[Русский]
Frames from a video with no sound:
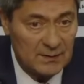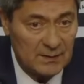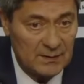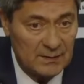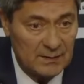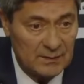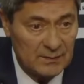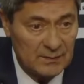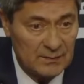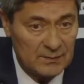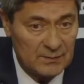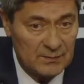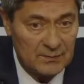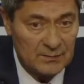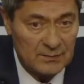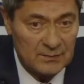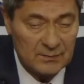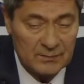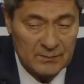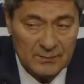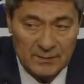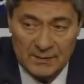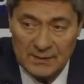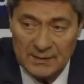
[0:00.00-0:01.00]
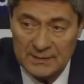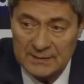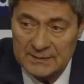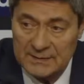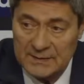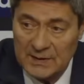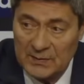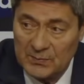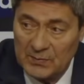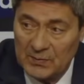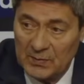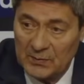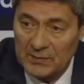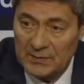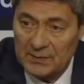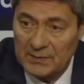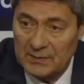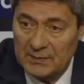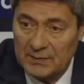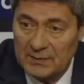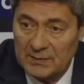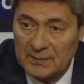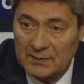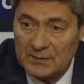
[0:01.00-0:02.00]
надо выгрызать
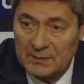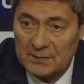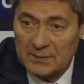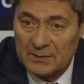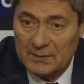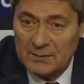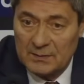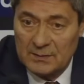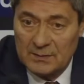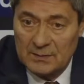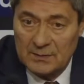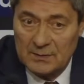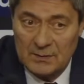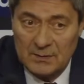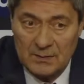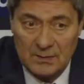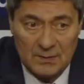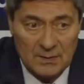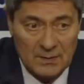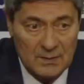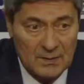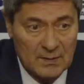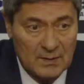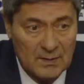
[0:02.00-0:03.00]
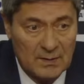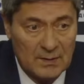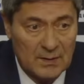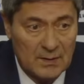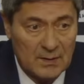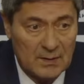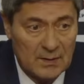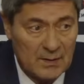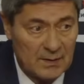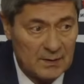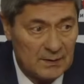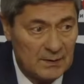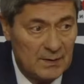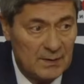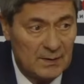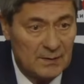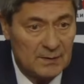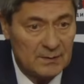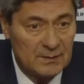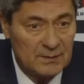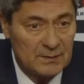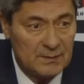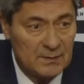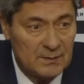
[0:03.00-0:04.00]
победы, как
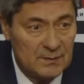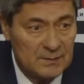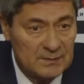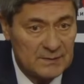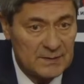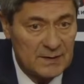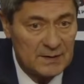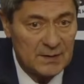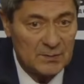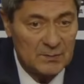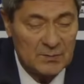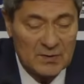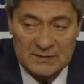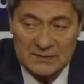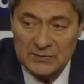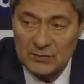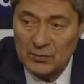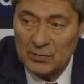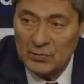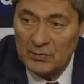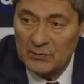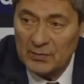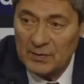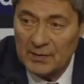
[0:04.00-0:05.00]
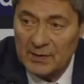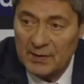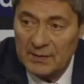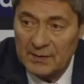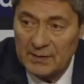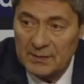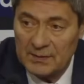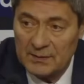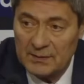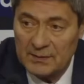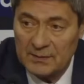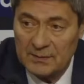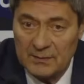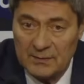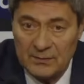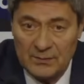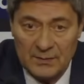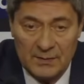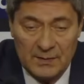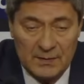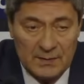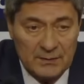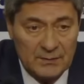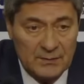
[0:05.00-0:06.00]
надо, с каким настроем выходить и
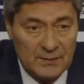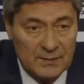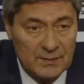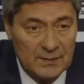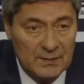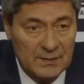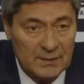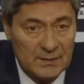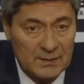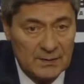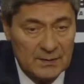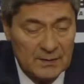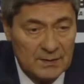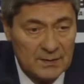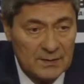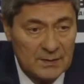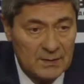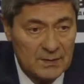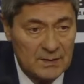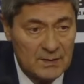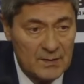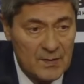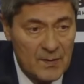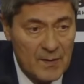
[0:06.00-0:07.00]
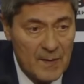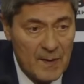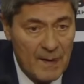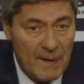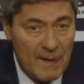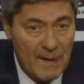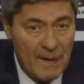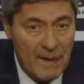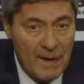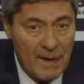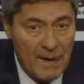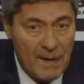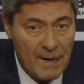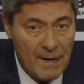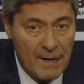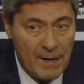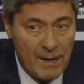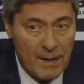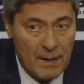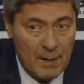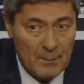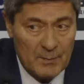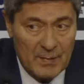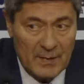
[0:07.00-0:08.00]
выигрывать игры.
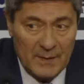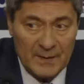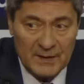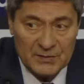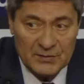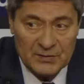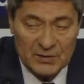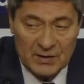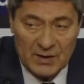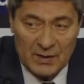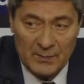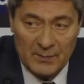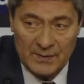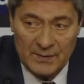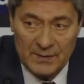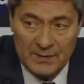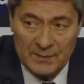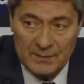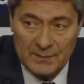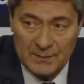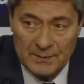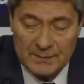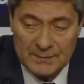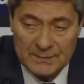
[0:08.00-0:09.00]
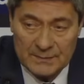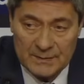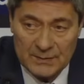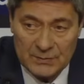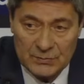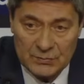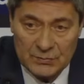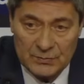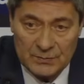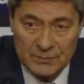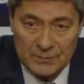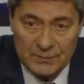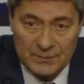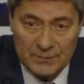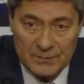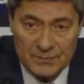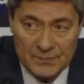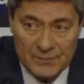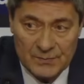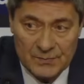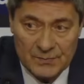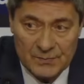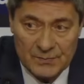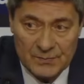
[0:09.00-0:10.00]
По нашей команде скажу
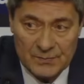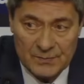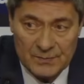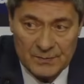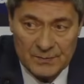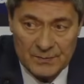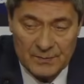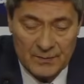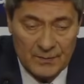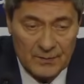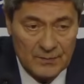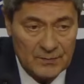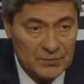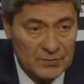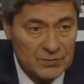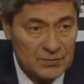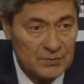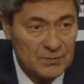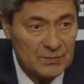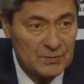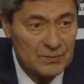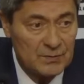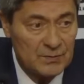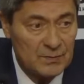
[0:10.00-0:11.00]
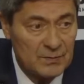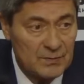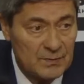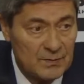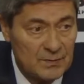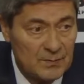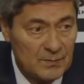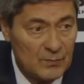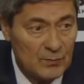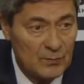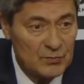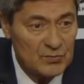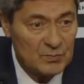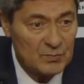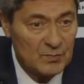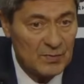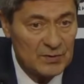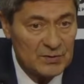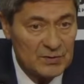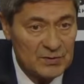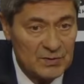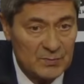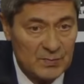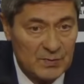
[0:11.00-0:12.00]
две вещи. Очень
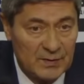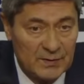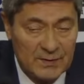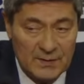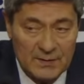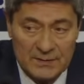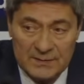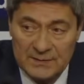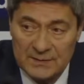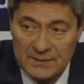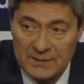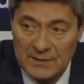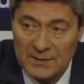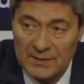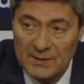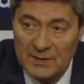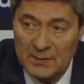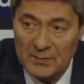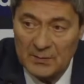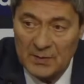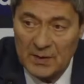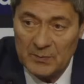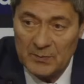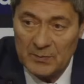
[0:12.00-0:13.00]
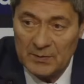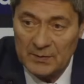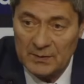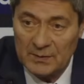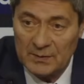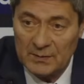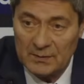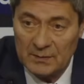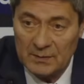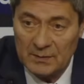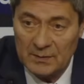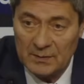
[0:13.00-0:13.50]
большие претензии к лидерам команды